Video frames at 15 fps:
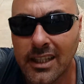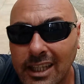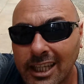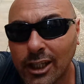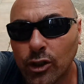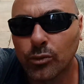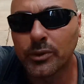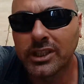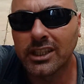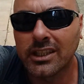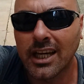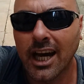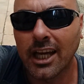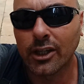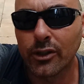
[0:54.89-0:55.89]
e
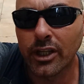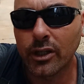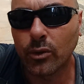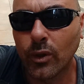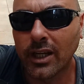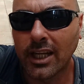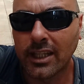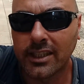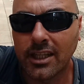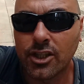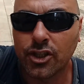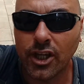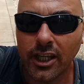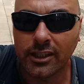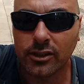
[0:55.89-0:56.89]
l'umidità non è quella del
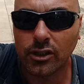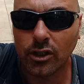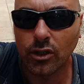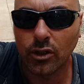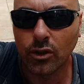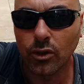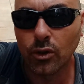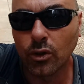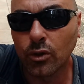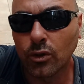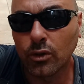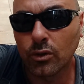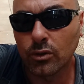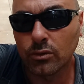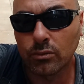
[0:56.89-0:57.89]
centro o